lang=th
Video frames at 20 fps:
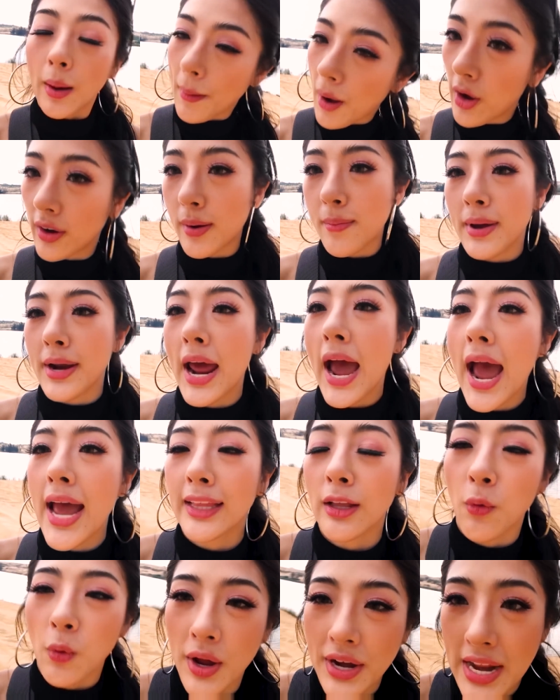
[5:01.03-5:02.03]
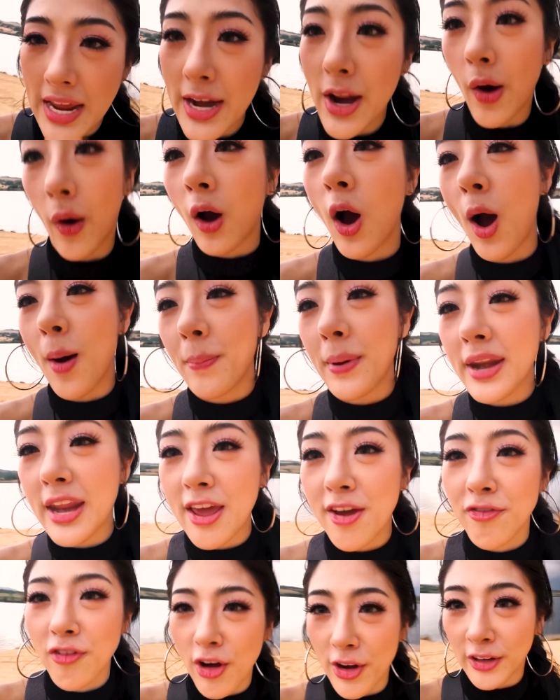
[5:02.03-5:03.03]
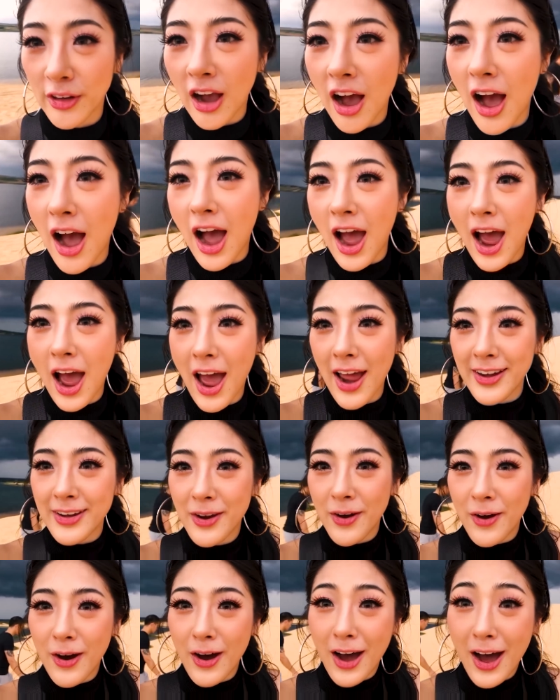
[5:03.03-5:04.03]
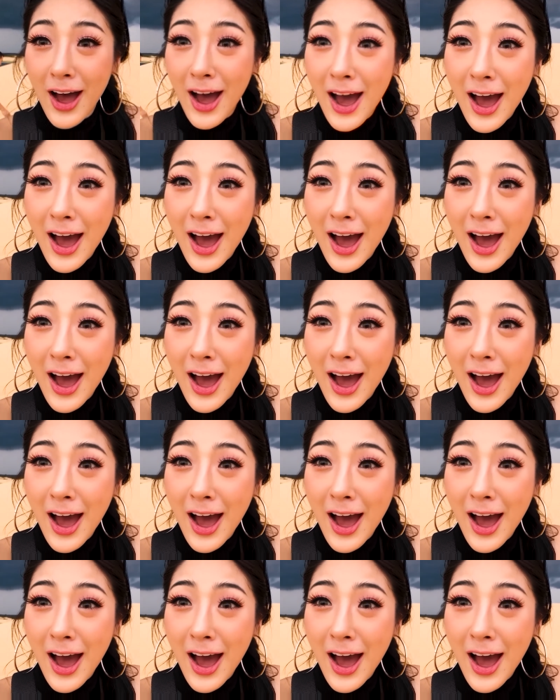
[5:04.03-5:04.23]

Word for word: ก็บอกแนนมาได้แต่วันนี้เดี๋ยวขอไปหนีฝนก่อนดู